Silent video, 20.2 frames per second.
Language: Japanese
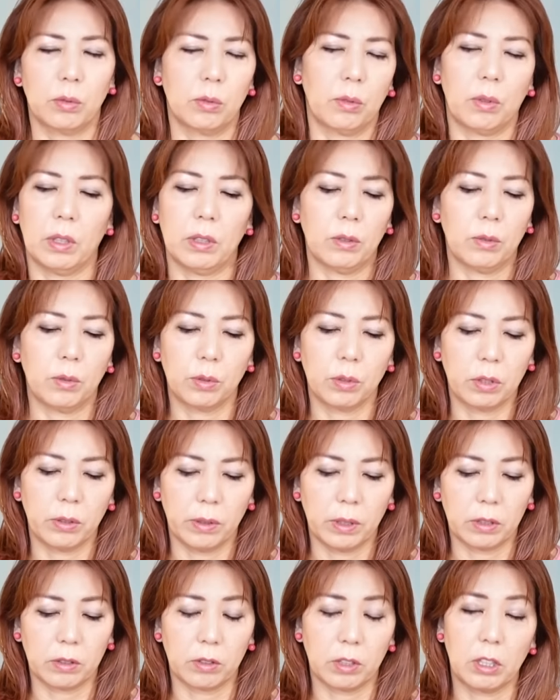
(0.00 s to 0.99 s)
うとかいうことで
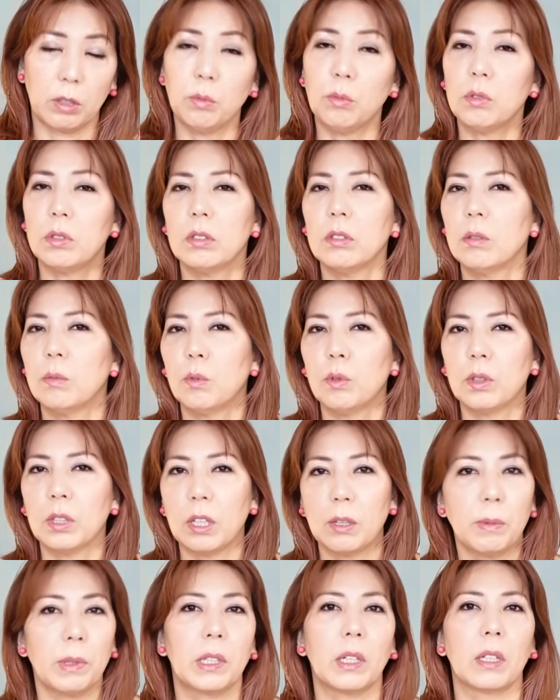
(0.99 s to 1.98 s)
はなく気持ちの問
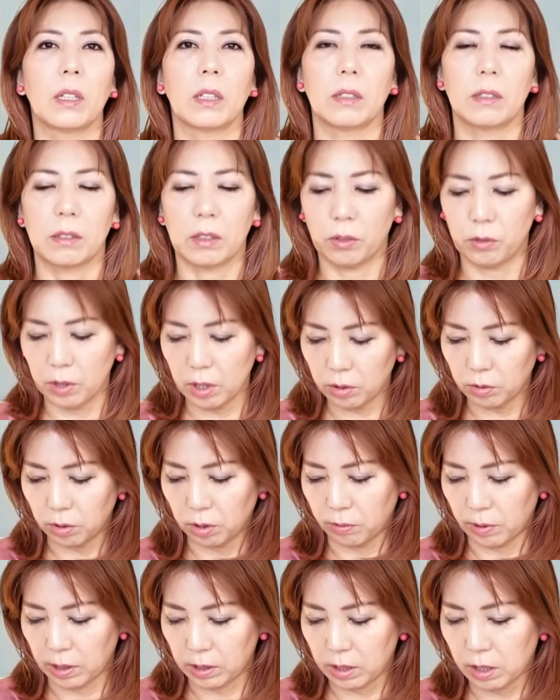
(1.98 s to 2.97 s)
題みたいなんですけどねこ
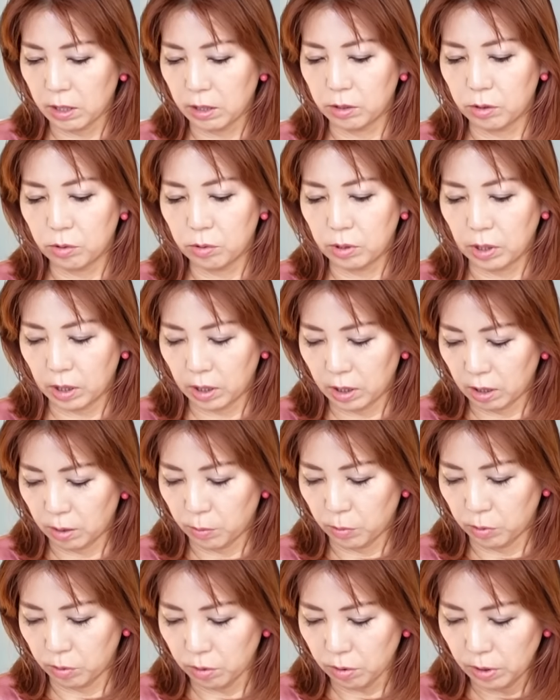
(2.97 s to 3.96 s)
れは感情的な
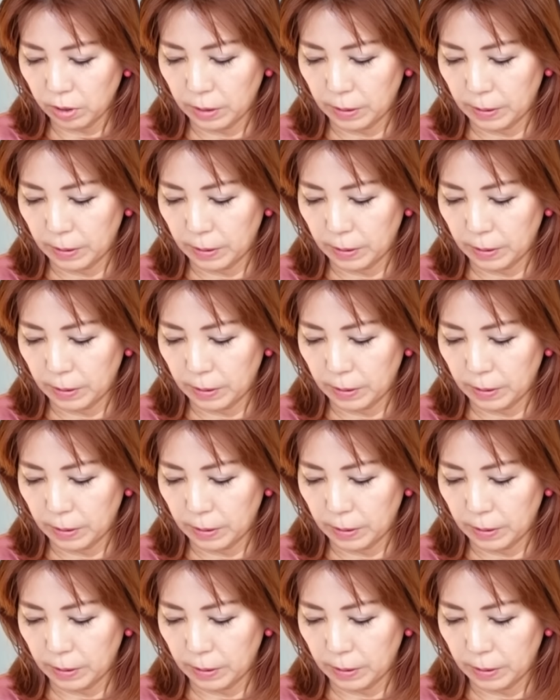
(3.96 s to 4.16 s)
もの